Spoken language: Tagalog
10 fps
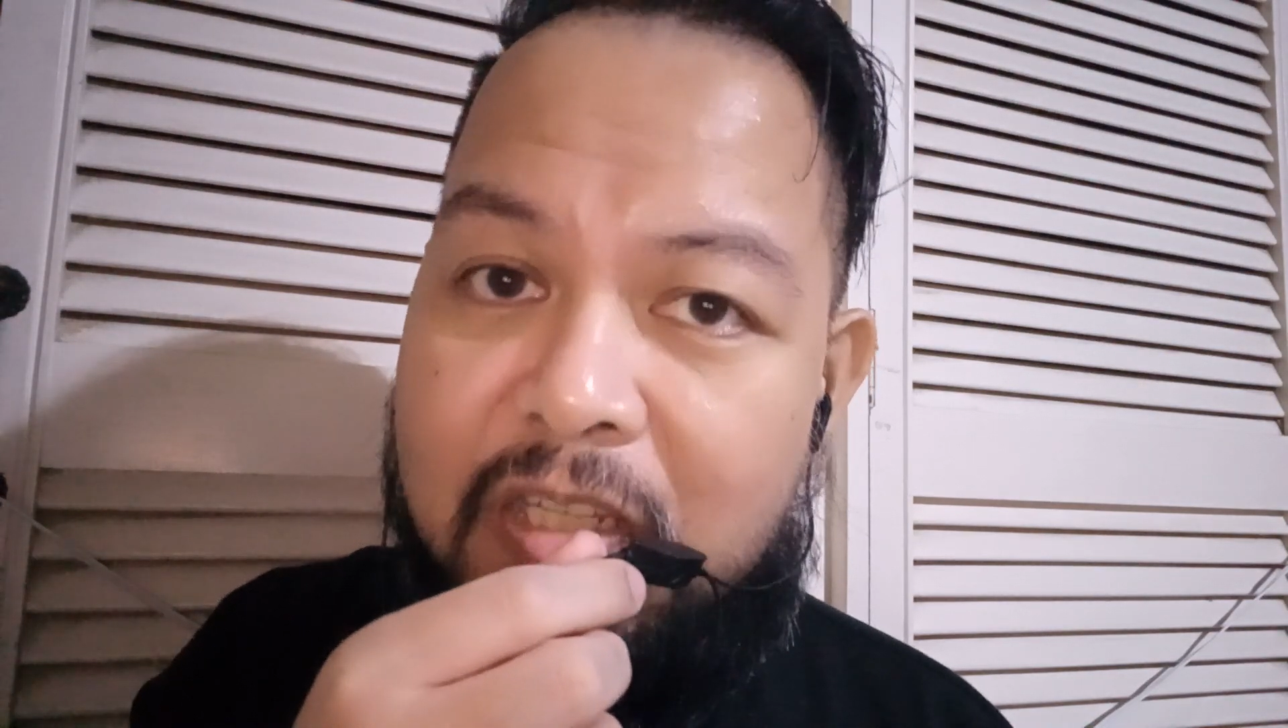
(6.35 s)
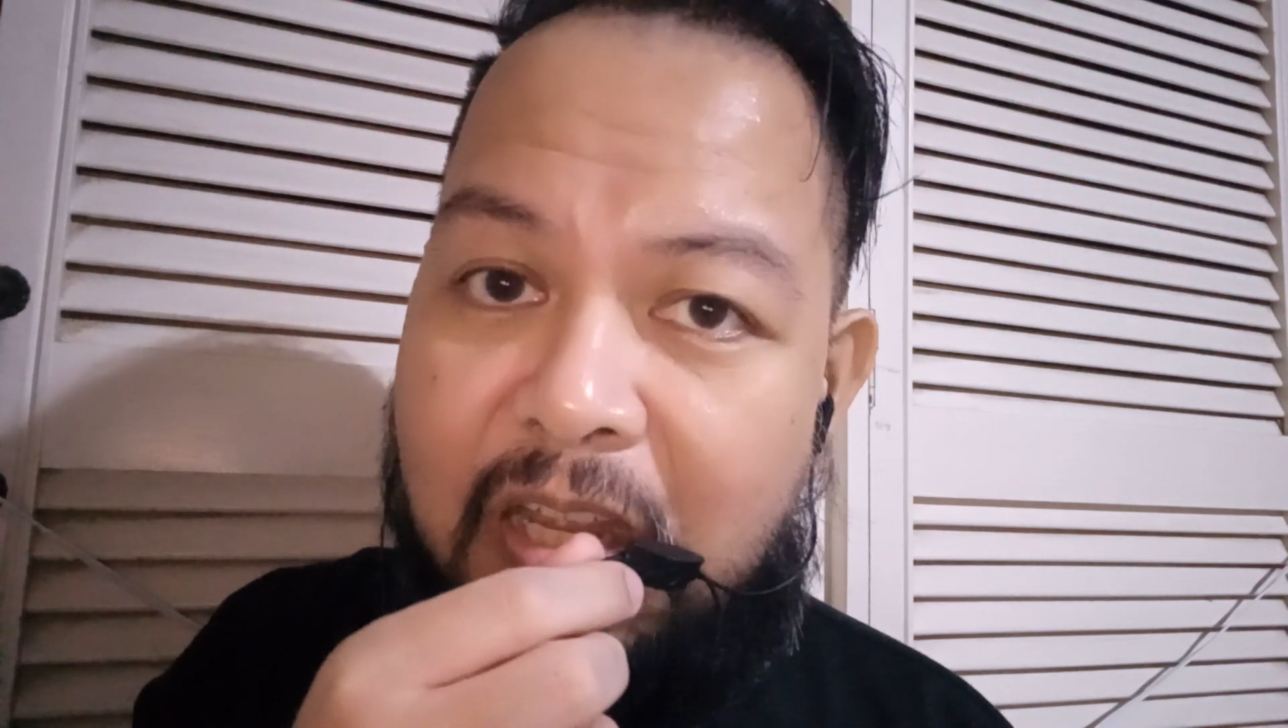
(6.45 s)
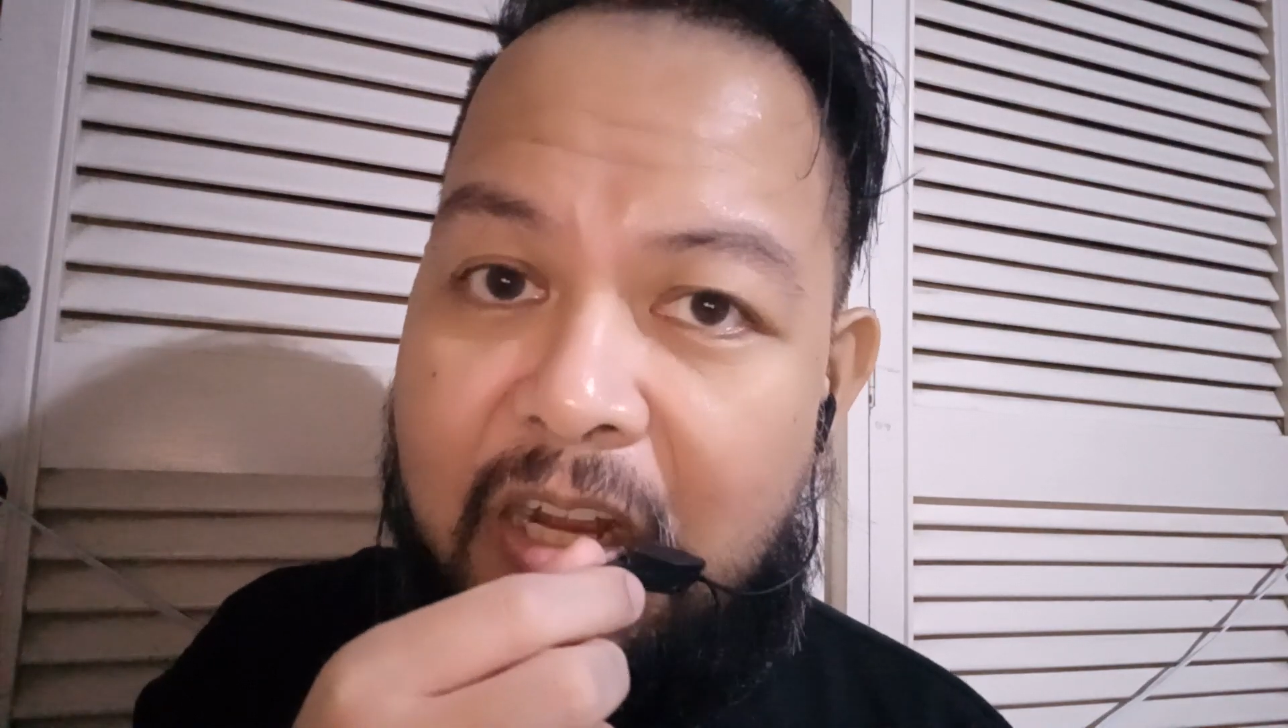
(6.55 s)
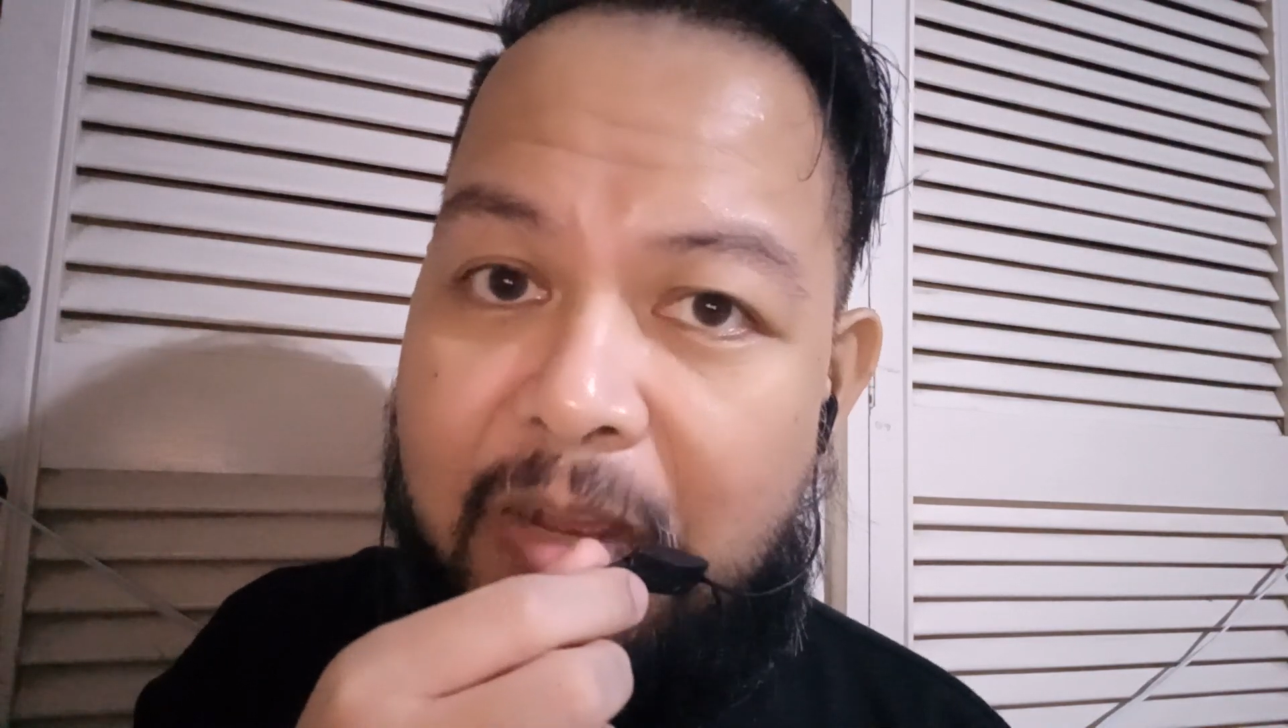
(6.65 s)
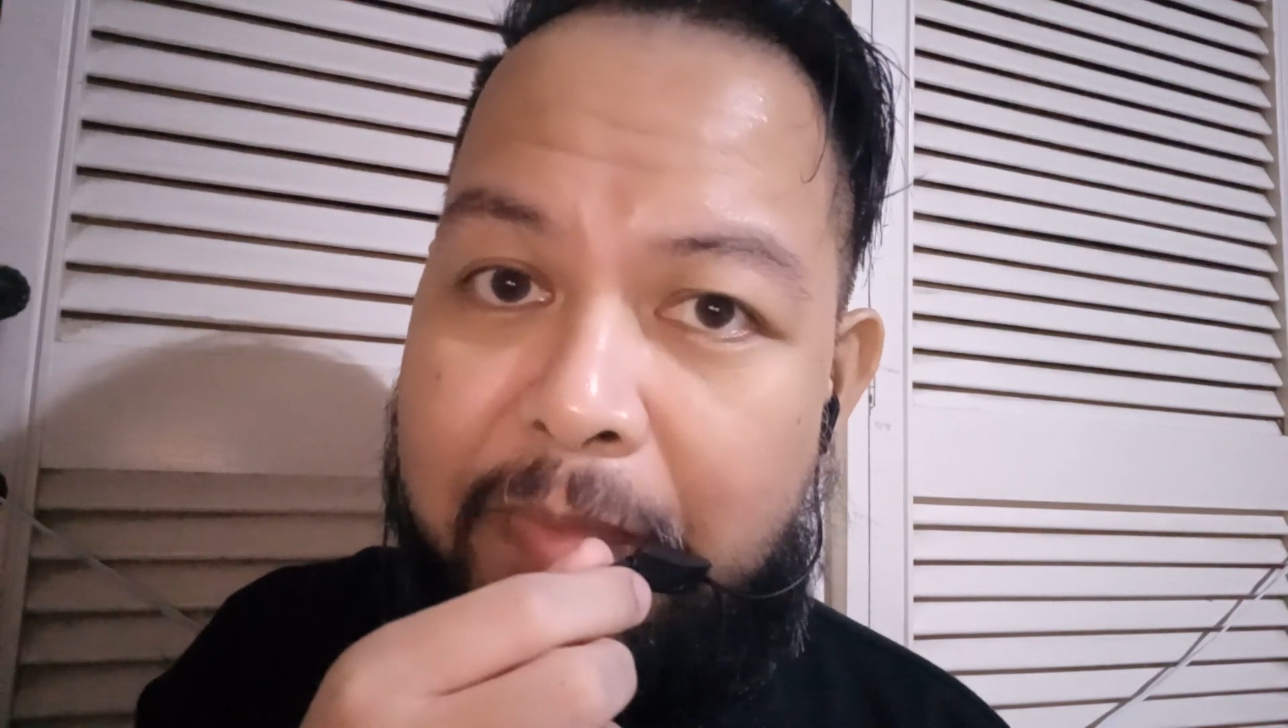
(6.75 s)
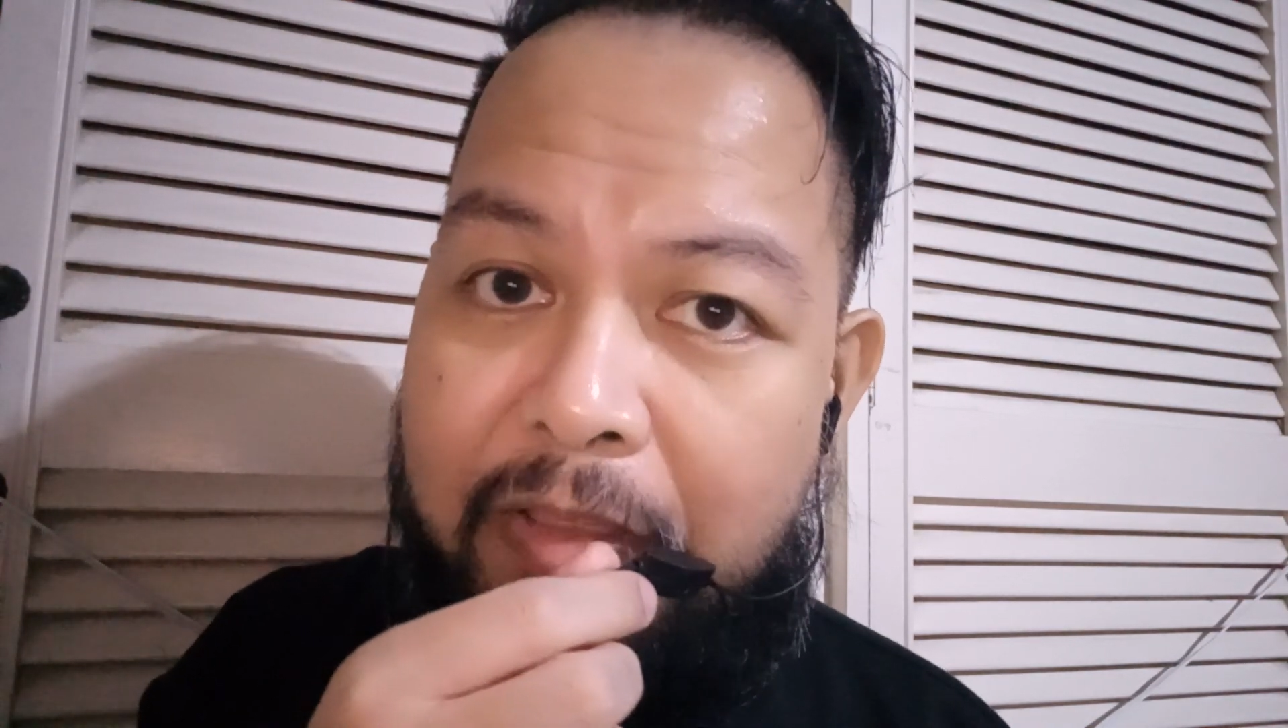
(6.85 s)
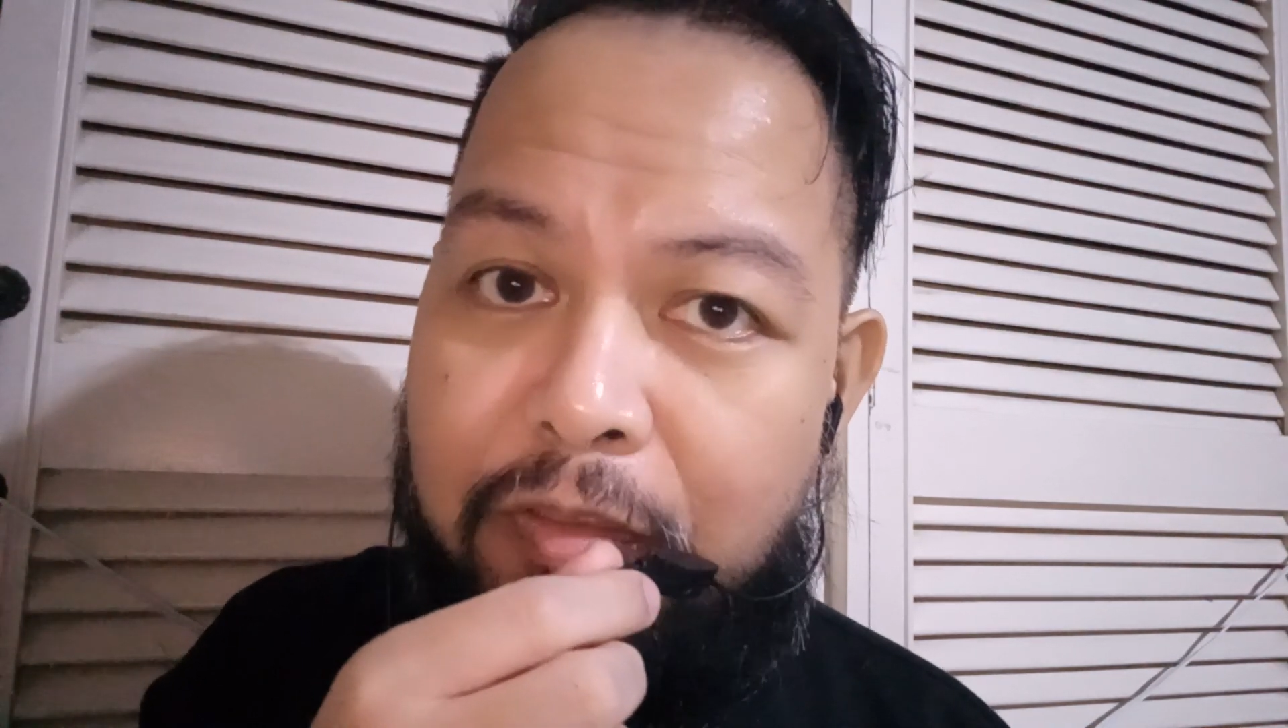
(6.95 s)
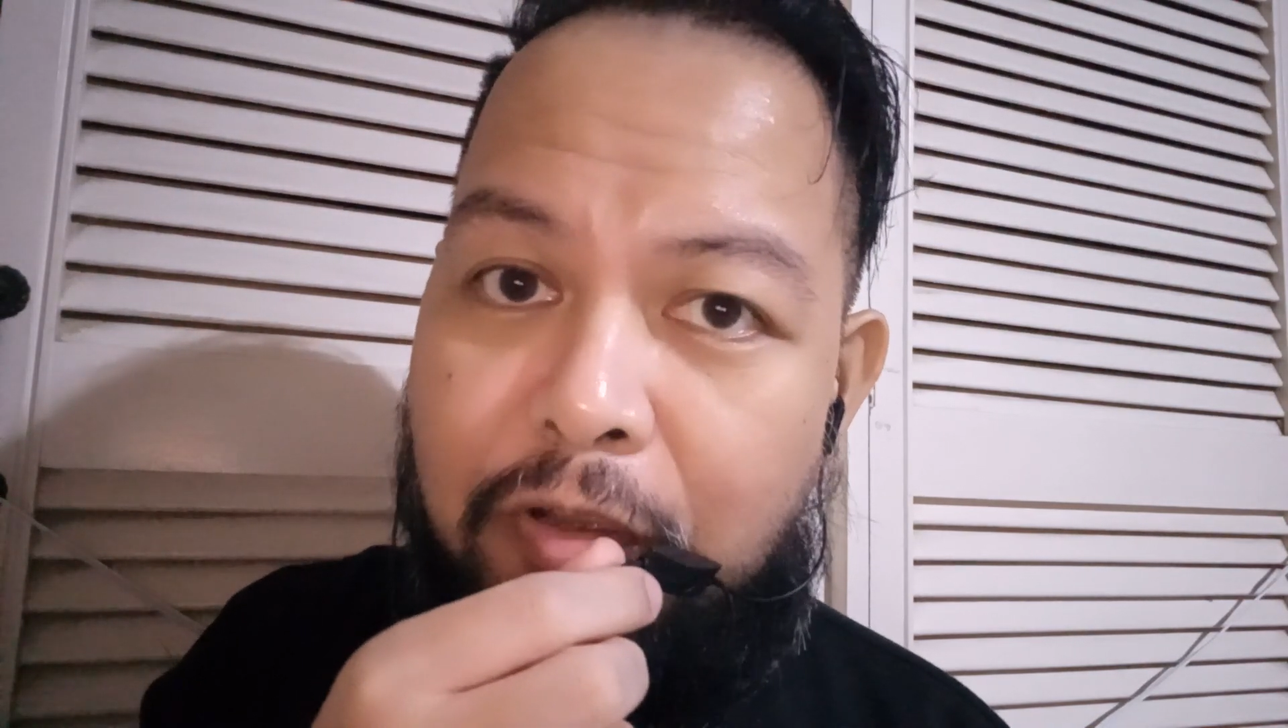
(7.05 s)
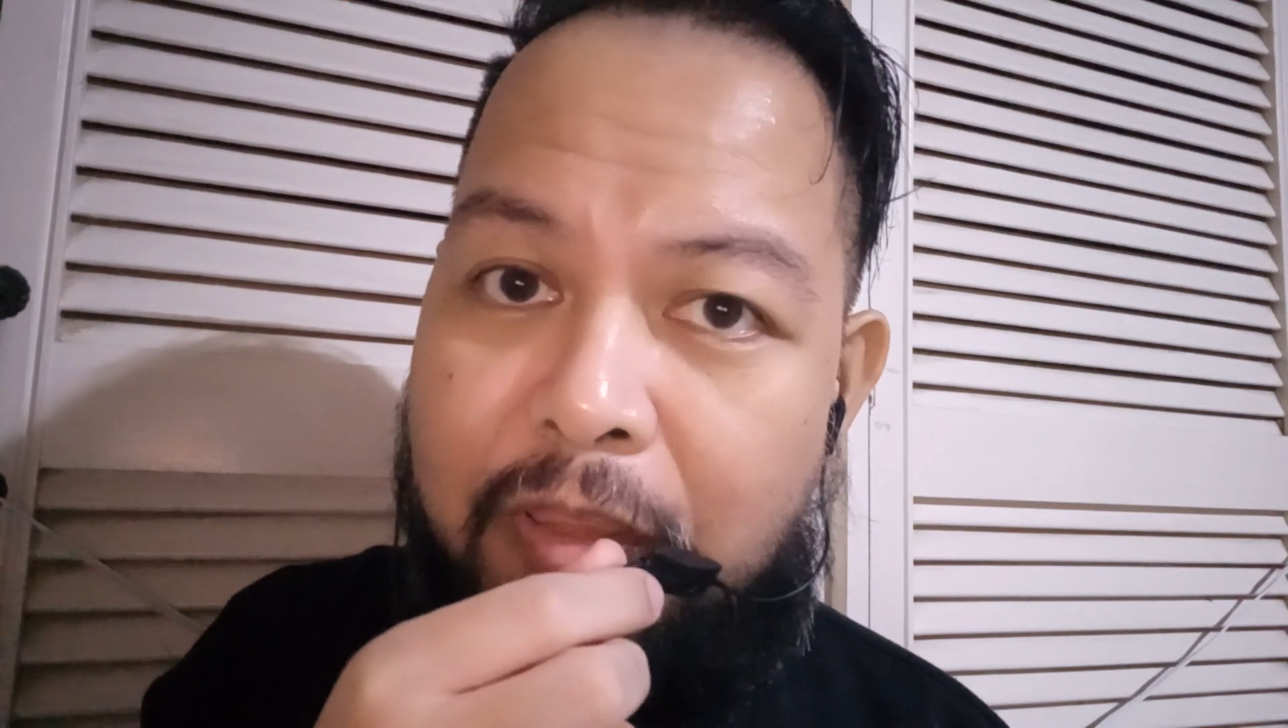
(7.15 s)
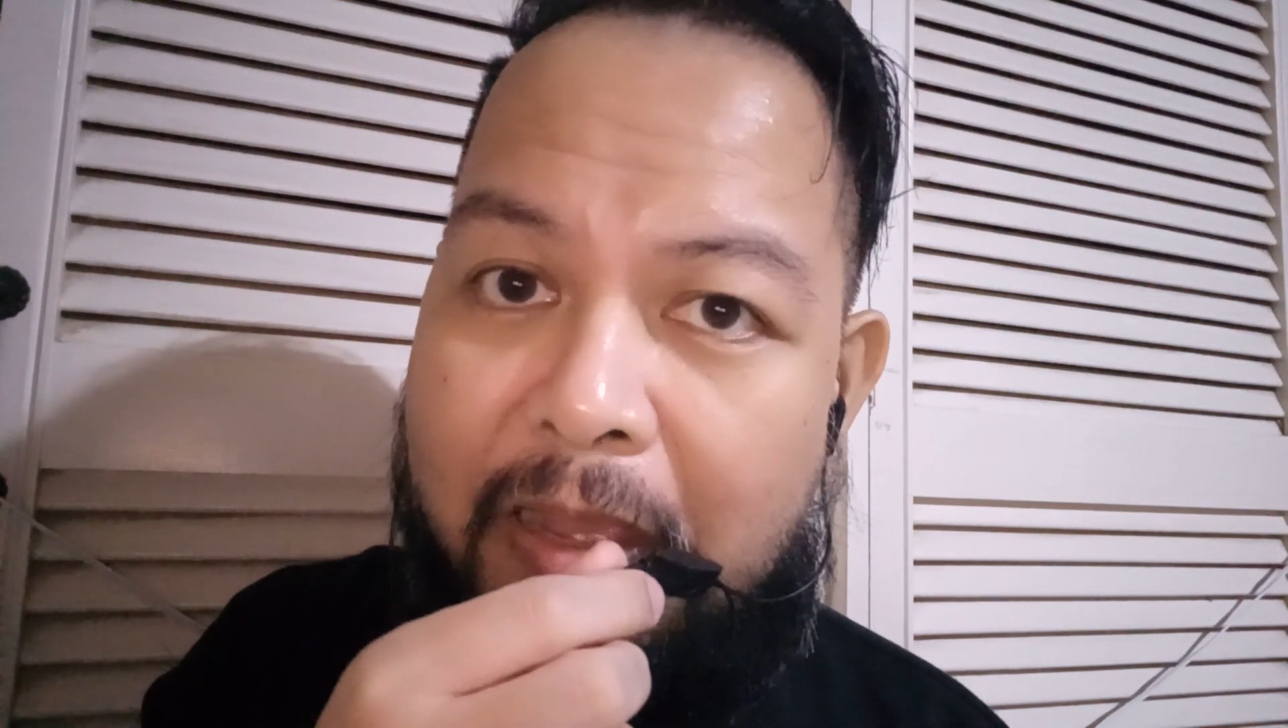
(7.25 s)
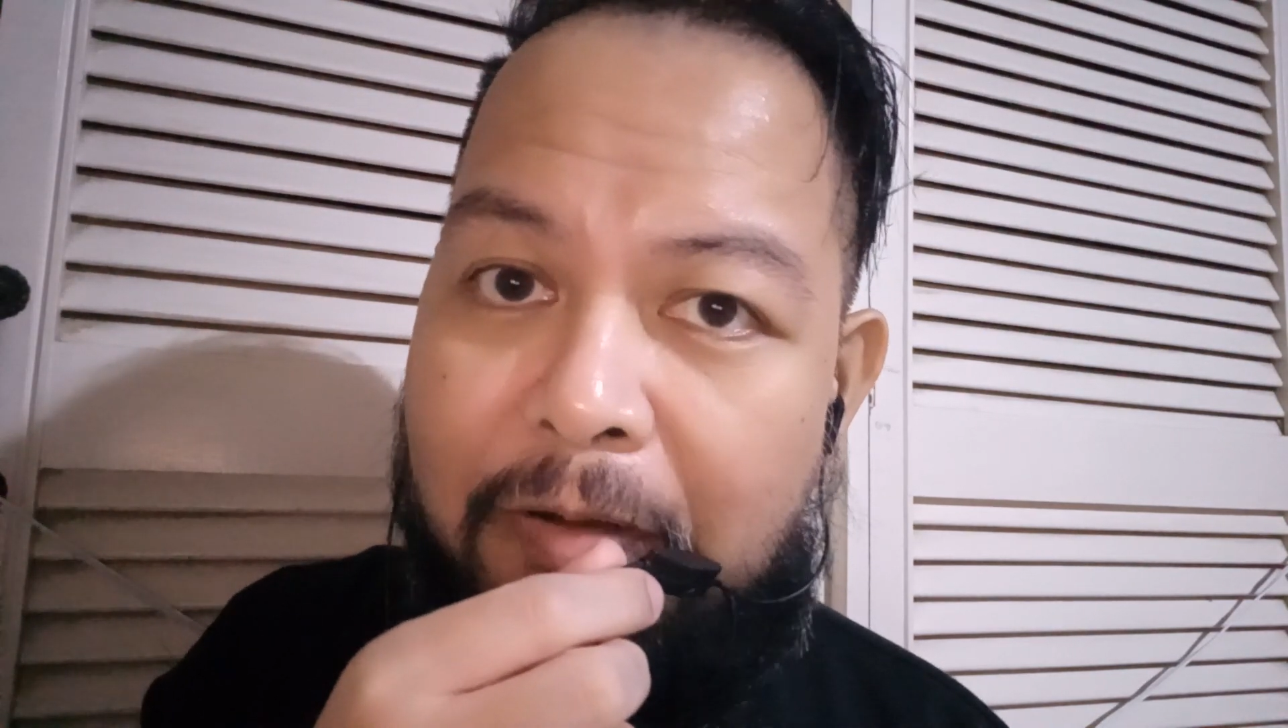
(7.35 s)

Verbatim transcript: sakramento ng